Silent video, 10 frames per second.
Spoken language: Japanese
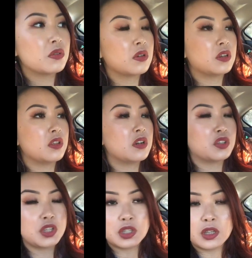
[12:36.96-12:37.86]
ソンが何か
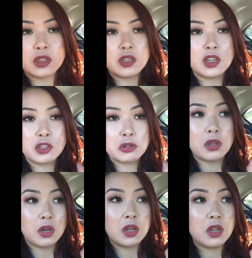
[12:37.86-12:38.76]
手伝ってあげた
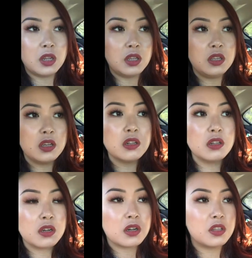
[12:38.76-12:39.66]
時に家の
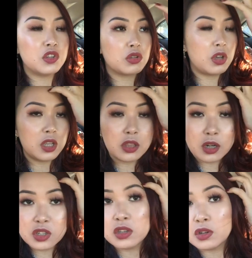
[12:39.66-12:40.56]
中にちょっと入った
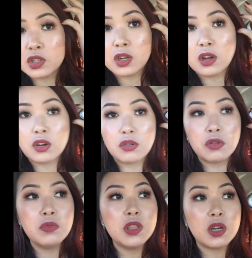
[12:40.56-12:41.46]
らしいけどしたら
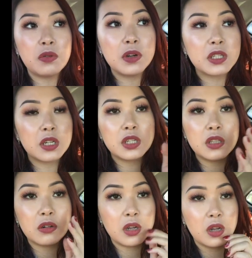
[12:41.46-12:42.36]
ゴミで溢れてたらしい
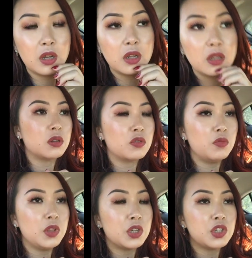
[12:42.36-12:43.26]
んだよね
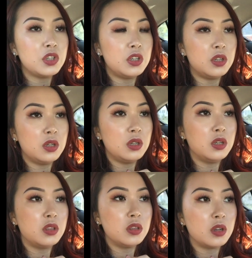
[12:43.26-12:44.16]
ゴミ出しに
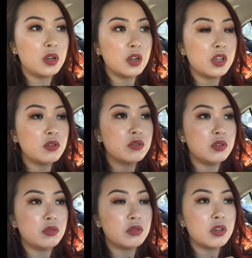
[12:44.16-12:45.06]
行ってあげるっ
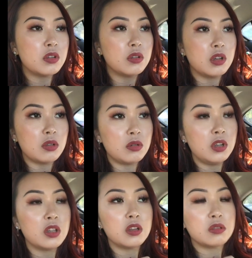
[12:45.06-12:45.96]
て言ったんだけど
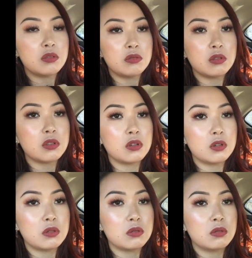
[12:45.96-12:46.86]
嫌だって言うんだっ
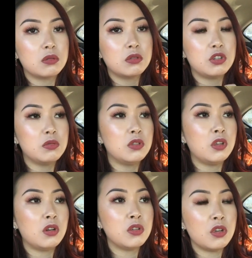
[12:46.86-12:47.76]
て自分
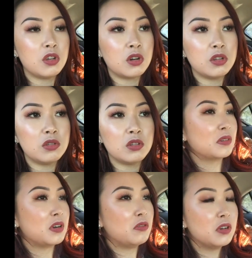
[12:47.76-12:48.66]
でやんなきゃいけないって言うん
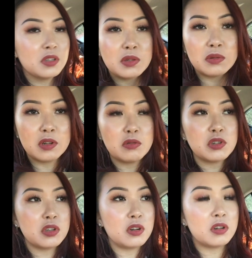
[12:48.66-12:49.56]
だってかわいそうねど
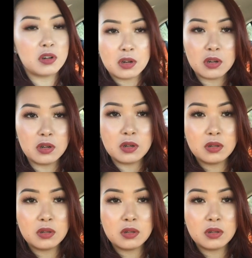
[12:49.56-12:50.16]
うしたらいいかな